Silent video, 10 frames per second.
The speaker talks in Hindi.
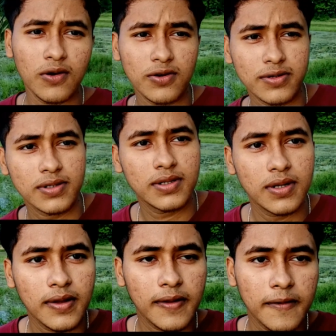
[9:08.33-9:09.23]
और
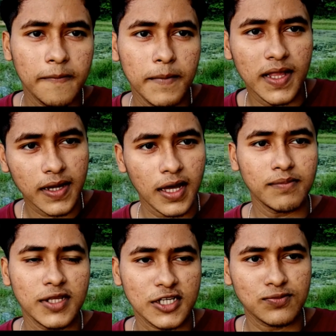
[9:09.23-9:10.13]
मिलेंगे
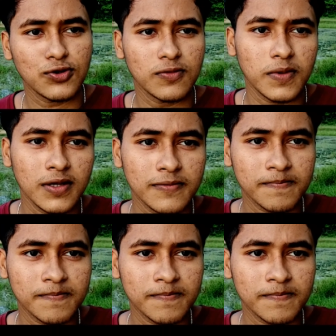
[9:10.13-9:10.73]
हमने ब्लॉग में